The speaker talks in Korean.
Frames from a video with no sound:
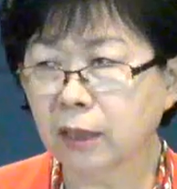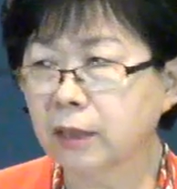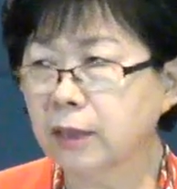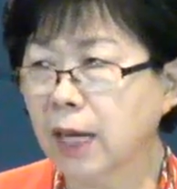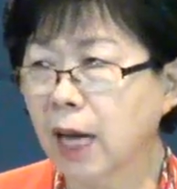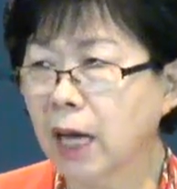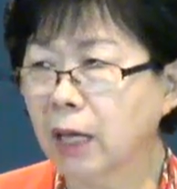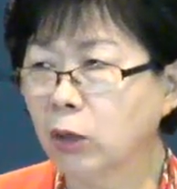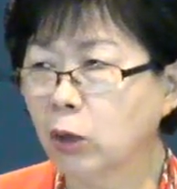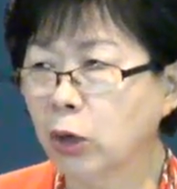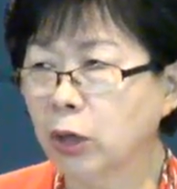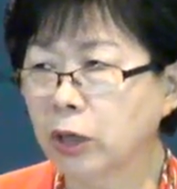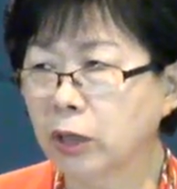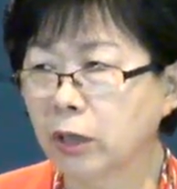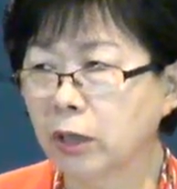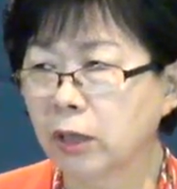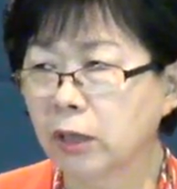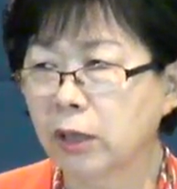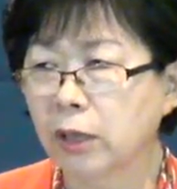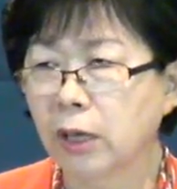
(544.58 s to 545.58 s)
그가
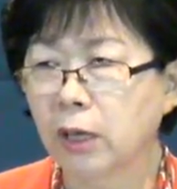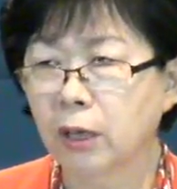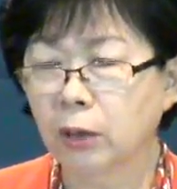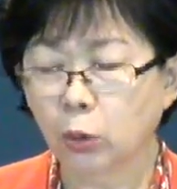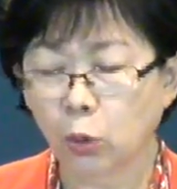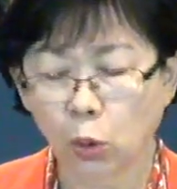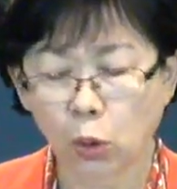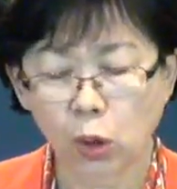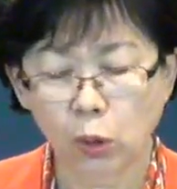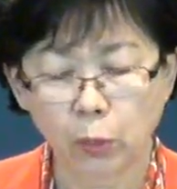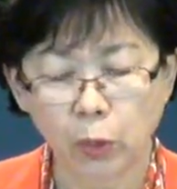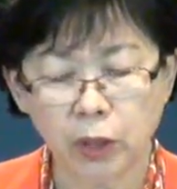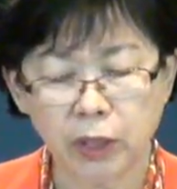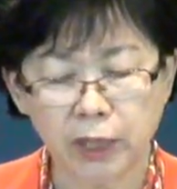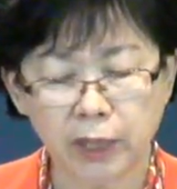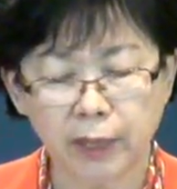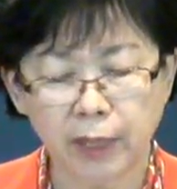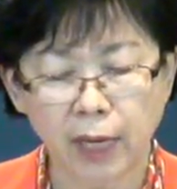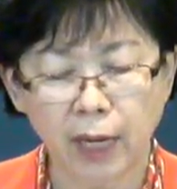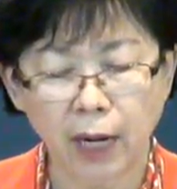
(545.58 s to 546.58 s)
너희를
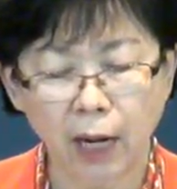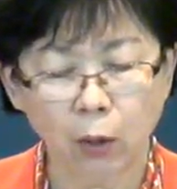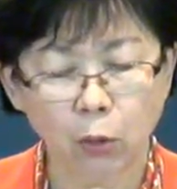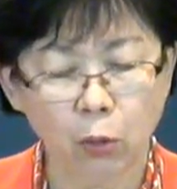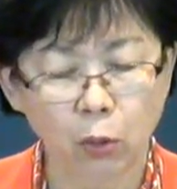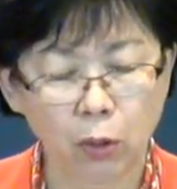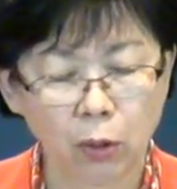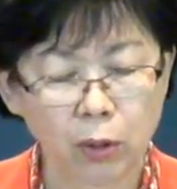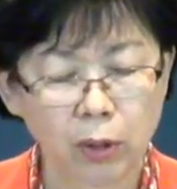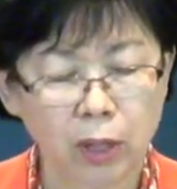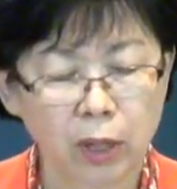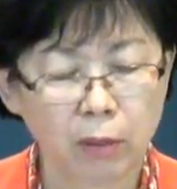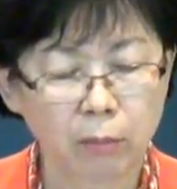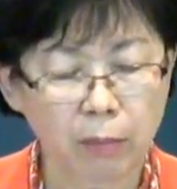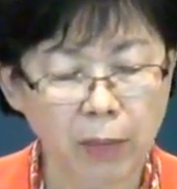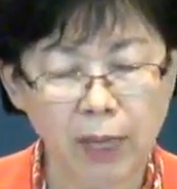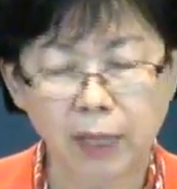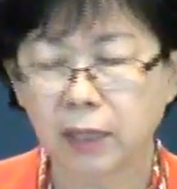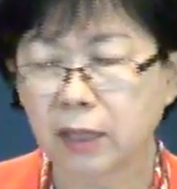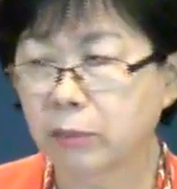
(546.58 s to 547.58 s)
돌보신다라고
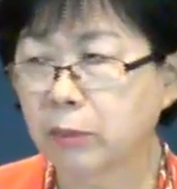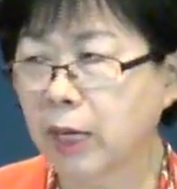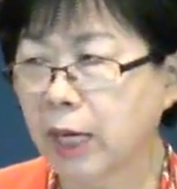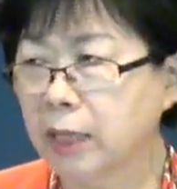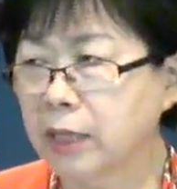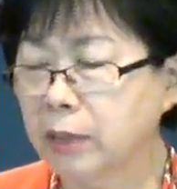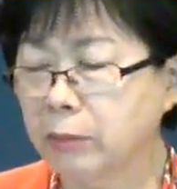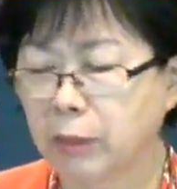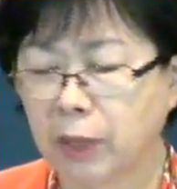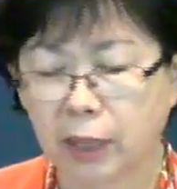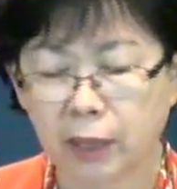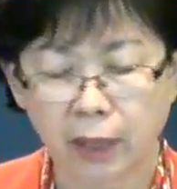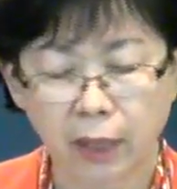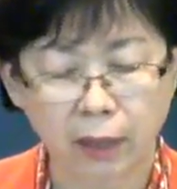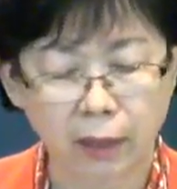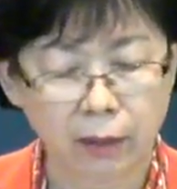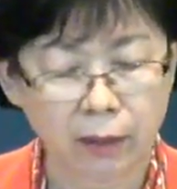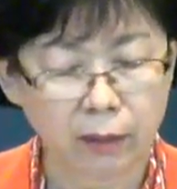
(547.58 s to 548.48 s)
말씀을 하십니다.